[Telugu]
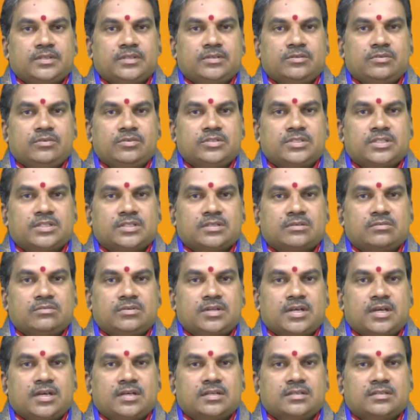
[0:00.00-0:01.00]
ఈ రోజంతా
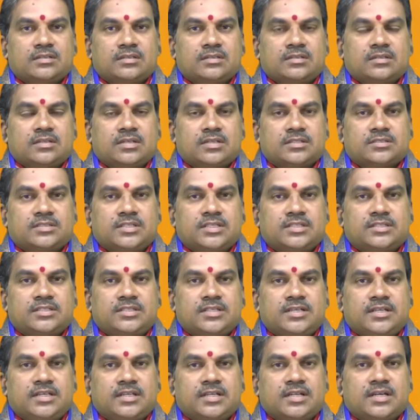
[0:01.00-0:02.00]
కూడా
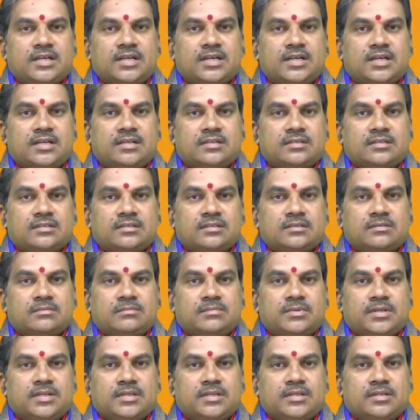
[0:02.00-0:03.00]
శక్తిహీనంగా
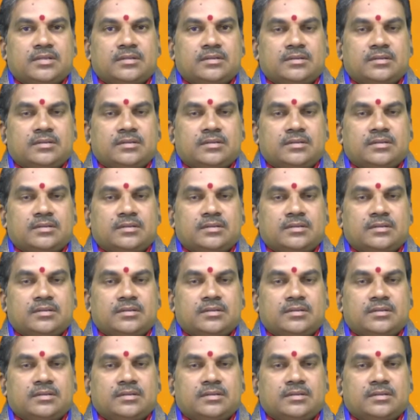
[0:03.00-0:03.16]
మరి